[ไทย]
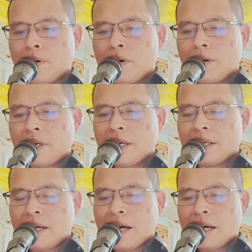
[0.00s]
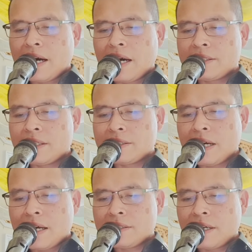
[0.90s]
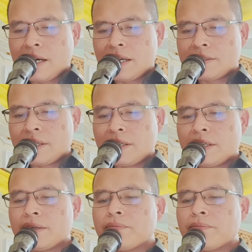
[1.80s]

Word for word: พ่อเอกกับการศึกษาสง่าสี